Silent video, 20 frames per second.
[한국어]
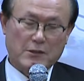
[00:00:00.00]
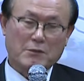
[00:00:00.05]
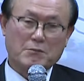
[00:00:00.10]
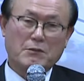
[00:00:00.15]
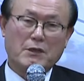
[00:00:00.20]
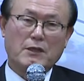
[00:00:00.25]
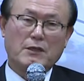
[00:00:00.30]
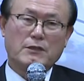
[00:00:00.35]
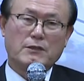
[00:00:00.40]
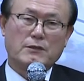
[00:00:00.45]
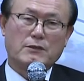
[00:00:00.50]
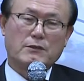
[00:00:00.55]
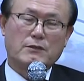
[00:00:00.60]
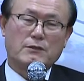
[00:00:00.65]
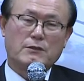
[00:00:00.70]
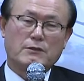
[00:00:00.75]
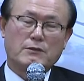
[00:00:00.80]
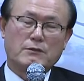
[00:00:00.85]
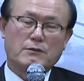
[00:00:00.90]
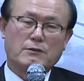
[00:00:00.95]
정말
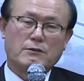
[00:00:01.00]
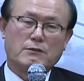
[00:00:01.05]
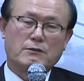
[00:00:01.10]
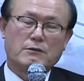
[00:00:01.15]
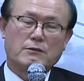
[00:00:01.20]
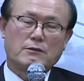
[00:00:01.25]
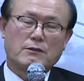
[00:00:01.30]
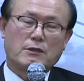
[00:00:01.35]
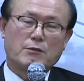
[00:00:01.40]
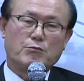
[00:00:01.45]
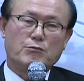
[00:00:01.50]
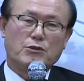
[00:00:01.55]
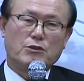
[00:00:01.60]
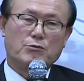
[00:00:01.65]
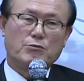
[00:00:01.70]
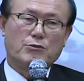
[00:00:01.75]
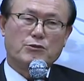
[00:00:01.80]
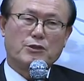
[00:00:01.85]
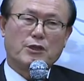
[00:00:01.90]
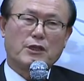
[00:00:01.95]
음,
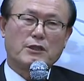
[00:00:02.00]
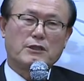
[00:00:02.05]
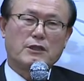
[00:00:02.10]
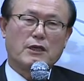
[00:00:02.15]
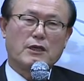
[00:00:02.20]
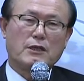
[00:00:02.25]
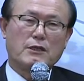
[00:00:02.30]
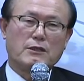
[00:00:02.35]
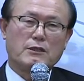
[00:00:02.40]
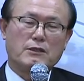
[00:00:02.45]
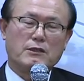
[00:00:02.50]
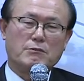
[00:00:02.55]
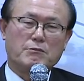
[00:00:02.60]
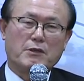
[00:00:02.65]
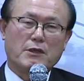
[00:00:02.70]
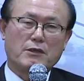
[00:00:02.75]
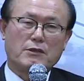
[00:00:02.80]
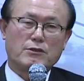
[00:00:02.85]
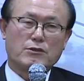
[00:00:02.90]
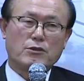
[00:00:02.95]
김진문
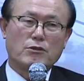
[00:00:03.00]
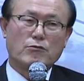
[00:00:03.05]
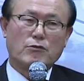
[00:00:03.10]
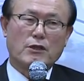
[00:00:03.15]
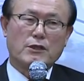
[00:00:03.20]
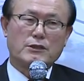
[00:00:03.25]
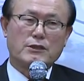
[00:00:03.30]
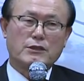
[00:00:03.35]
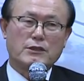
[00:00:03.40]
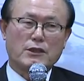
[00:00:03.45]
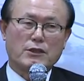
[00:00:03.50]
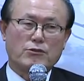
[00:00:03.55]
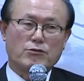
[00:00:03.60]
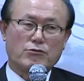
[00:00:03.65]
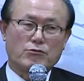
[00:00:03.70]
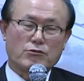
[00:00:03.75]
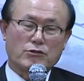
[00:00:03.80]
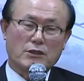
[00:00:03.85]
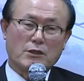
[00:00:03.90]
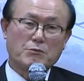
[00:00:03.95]
회장님의 그 성화식에
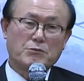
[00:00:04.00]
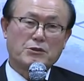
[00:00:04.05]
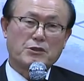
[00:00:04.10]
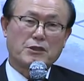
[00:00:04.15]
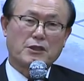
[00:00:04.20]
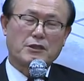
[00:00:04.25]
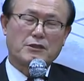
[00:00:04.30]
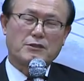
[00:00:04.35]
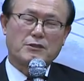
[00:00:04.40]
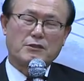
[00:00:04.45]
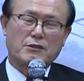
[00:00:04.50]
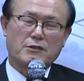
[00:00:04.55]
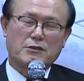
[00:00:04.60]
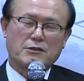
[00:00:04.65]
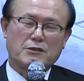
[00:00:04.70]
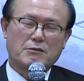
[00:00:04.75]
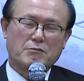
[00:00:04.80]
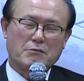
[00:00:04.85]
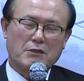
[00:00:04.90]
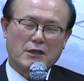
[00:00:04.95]
저도 참석해서
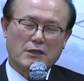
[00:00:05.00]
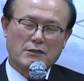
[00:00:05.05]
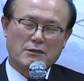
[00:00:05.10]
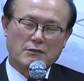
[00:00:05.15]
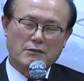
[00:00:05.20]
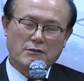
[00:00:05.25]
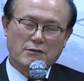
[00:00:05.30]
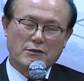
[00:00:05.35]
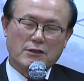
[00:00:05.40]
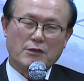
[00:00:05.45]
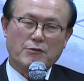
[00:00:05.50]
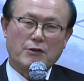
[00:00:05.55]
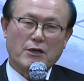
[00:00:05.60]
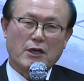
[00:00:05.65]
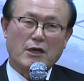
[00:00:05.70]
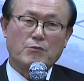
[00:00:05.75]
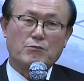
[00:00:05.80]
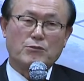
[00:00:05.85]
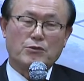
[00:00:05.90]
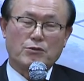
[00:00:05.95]
참 많은 은혜와
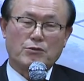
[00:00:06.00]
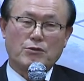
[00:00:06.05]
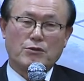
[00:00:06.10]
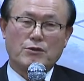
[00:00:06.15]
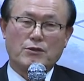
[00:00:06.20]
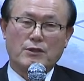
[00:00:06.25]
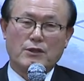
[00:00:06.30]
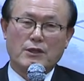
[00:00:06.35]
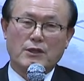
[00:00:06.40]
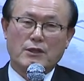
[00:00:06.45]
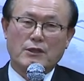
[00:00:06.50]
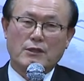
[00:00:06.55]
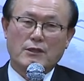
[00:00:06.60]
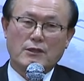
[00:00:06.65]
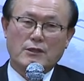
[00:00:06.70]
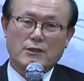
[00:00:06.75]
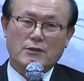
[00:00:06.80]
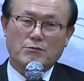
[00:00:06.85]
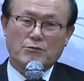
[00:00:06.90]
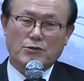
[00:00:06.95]
감동을
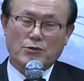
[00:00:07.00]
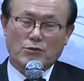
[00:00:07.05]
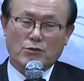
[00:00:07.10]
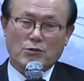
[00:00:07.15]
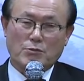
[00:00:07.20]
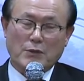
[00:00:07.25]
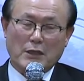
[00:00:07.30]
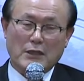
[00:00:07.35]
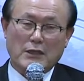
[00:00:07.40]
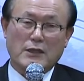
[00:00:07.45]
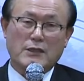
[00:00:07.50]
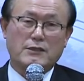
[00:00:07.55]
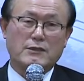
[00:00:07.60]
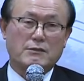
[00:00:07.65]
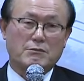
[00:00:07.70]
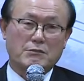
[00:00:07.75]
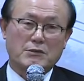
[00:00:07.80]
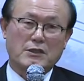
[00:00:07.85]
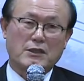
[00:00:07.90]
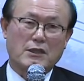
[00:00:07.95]
참 저도
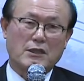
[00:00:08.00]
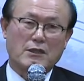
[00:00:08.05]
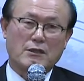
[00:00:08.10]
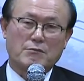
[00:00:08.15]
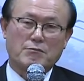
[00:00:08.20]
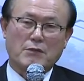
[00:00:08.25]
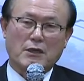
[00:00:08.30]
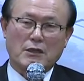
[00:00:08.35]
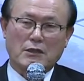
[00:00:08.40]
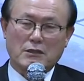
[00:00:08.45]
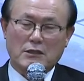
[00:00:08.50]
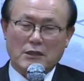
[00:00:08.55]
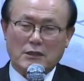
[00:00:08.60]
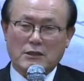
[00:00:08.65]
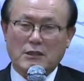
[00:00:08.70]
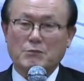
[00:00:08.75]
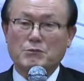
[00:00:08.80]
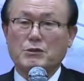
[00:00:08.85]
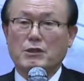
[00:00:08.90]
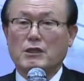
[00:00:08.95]
받았습니다. 아마 그날
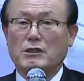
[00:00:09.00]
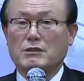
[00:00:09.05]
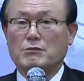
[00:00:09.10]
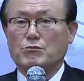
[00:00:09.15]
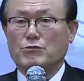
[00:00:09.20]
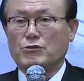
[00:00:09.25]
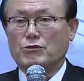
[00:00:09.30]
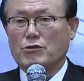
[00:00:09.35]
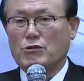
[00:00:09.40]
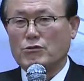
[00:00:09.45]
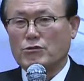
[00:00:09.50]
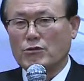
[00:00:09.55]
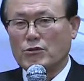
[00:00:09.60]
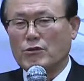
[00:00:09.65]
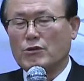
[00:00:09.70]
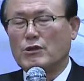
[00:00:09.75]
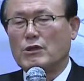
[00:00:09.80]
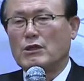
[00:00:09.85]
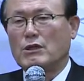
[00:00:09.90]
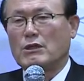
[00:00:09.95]
참석하신
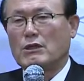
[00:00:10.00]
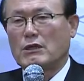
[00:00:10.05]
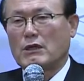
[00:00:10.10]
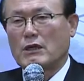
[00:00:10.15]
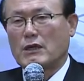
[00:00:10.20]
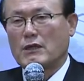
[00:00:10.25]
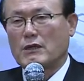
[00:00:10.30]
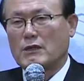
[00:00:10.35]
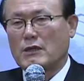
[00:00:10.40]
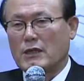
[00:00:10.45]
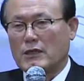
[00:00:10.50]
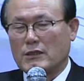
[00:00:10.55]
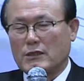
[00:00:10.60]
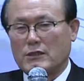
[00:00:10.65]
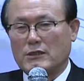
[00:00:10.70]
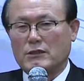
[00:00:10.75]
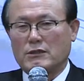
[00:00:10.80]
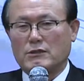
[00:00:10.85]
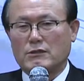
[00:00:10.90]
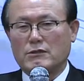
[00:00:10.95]
분들도
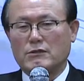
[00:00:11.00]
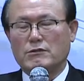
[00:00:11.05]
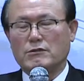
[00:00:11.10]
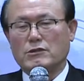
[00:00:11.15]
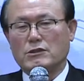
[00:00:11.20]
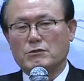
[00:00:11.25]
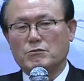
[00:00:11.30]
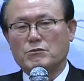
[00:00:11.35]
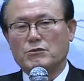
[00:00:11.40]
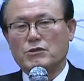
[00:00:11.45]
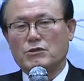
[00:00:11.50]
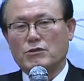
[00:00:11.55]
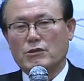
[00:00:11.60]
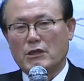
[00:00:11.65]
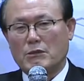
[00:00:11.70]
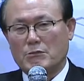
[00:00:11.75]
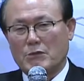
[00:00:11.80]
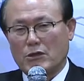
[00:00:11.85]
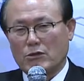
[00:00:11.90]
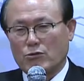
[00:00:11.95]
같이 그런
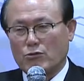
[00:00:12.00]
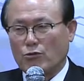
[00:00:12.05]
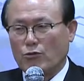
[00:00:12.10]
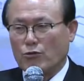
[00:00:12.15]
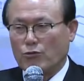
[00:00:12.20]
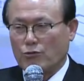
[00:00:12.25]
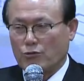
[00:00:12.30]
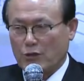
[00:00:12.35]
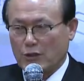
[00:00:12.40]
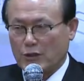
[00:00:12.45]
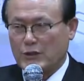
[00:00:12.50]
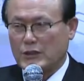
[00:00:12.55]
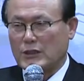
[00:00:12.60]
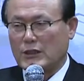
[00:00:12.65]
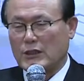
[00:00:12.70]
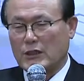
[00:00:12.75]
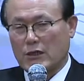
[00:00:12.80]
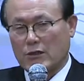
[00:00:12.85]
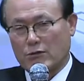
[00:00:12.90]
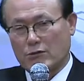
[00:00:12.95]
심정을 아마
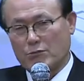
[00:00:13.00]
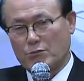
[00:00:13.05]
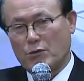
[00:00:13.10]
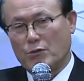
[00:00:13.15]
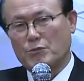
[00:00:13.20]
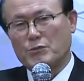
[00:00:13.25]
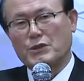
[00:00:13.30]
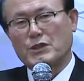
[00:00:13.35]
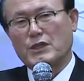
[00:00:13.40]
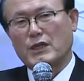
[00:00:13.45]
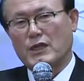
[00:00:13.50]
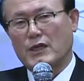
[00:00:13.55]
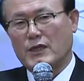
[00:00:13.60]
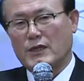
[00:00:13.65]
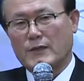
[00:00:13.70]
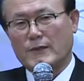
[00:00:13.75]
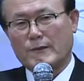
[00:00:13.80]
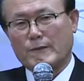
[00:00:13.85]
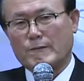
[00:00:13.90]
공유했으리라고 봅니다.